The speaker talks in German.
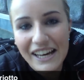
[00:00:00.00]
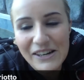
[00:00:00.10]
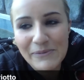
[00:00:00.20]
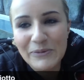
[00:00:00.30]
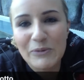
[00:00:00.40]

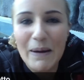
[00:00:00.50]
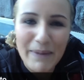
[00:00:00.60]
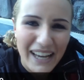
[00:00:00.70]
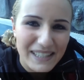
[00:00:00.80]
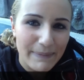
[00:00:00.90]
Ähm, und beim
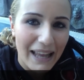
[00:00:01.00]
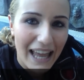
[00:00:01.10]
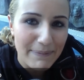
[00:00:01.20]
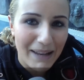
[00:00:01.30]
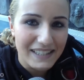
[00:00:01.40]
ersten Mal
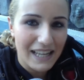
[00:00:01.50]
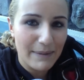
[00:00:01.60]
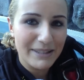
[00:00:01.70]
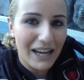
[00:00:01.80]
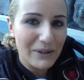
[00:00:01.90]
ablassen
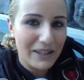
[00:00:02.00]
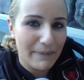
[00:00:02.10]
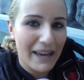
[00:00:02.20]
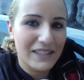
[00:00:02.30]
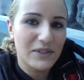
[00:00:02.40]
habe ich auch
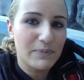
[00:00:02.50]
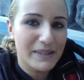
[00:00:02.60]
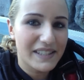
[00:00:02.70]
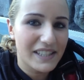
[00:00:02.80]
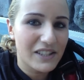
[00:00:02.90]
gemerkt, so ein
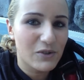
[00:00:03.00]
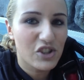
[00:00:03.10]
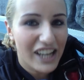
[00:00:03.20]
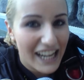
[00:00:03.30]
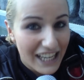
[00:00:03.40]
bisschen zu
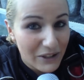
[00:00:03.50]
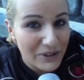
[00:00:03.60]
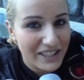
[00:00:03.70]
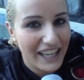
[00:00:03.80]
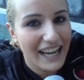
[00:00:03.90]
schnell nach
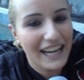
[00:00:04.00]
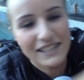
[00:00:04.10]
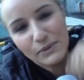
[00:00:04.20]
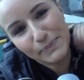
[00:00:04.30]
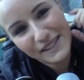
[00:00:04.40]
unten gegangen,
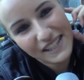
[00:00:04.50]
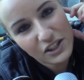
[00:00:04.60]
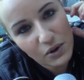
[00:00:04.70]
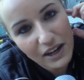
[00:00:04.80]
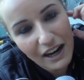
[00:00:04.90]
also ein
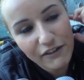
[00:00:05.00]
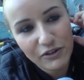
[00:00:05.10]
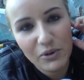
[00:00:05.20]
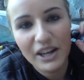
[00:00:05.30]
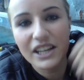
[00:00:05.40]
bisschen Druck auf
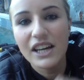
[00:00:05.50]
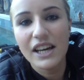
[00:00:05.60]
den Ohren.